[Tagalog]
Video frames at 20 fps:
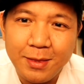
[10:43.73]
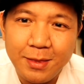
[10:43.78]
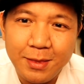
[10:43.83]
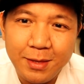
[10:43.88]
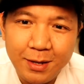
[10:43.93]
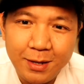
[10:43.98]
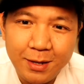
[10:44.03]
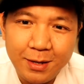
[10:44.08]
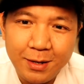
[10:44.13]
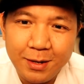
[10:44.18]

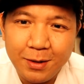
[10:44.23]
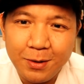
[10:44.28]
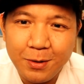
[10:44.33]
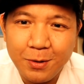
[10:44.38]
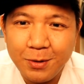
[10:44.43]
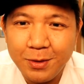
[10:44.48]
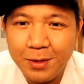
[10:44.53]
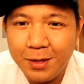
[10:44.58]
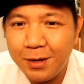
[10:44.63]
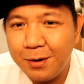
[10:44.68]
Then,
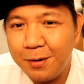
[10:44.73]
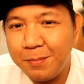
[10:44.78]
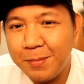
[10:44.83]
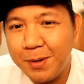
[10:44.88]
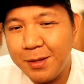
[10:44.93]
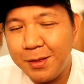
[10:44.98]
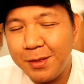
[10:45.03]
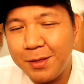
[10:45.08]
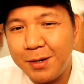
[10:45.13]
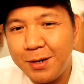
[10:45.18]
konting
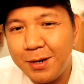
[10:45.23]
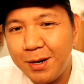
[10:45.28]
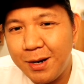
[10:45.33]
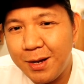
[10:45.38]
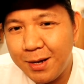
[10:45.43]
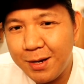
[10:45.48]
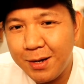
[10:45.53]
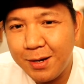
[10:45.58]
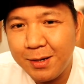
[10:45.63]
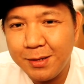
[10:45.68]
reminder
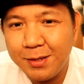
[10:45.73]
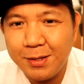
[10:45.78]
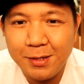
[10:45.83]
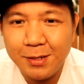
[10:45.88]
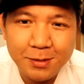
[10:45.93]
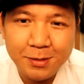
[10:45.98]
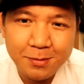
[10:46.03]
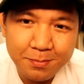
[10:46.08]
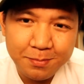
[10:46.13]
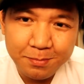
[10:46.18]
lang,
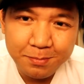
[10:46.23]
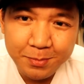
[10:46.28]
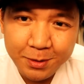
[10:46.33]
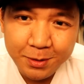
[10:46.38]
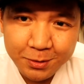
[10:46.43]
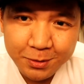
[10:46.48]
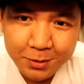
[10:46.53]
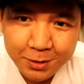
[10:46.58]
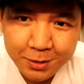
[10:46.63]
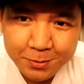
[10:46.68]
this
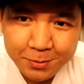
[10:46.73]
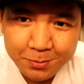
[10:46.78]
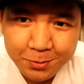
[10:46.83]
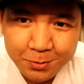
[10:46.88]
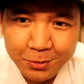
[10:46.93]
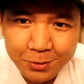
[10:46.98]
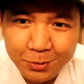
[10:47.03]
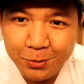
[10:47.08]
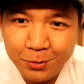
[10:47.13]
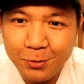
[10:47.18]
video is
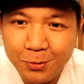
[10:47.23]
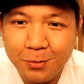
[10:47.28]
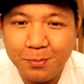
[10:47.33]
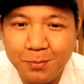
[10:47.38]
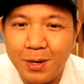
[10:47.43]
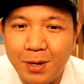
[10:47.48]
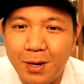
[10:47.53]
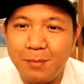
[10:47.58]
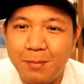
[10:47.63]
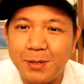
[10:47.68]
brought to you
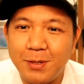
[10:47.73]
by